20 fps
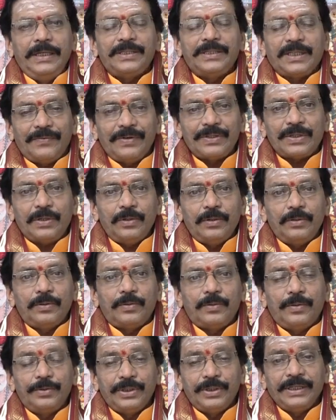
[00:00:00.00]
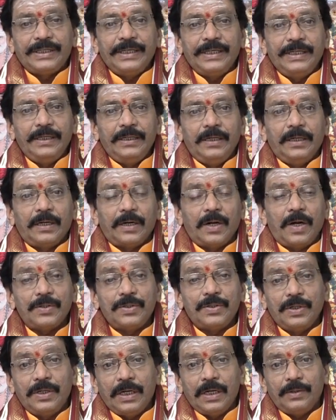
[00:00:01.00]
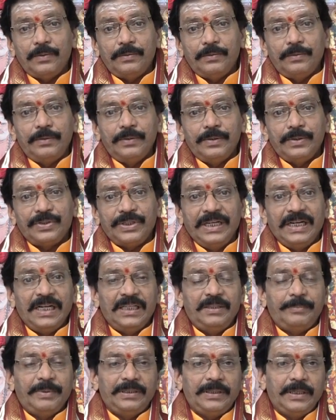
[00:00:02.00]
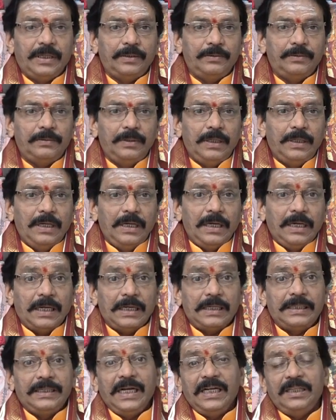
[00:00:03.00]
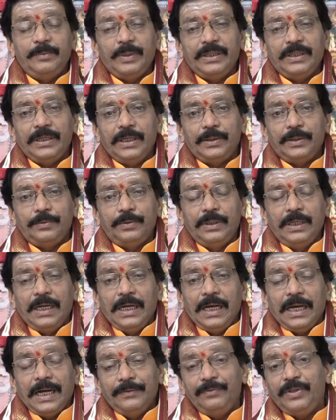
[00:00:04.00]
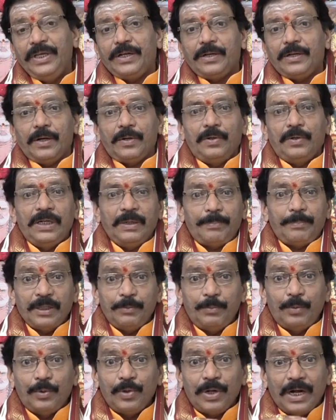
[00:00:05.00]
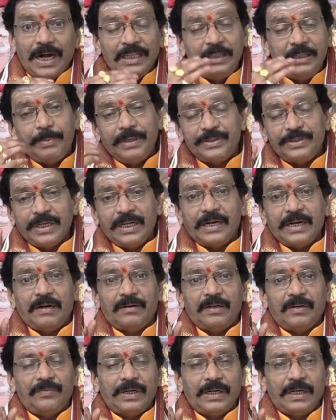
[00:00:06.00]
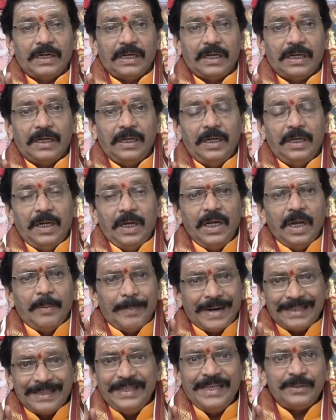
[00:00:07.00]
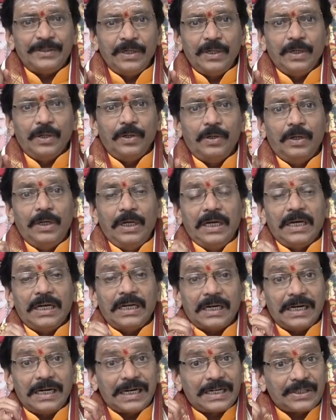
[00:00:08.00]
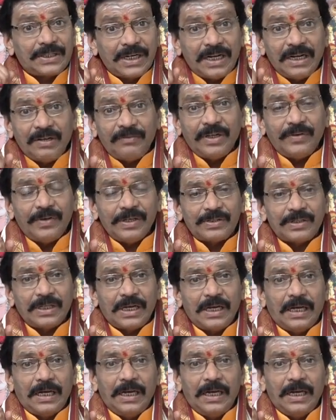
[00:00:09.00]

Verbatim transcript: ఈ సంవత్సరం కుజుడికి రాజుగాను సేనాధిపతిగాను అర్ఘ్యాధిపతిగాను అంతేకాకుండా పదమూడు ఆధిపత్యాలు రావడం వలన మన దేశంలో రక్షణ వ్యవస్థ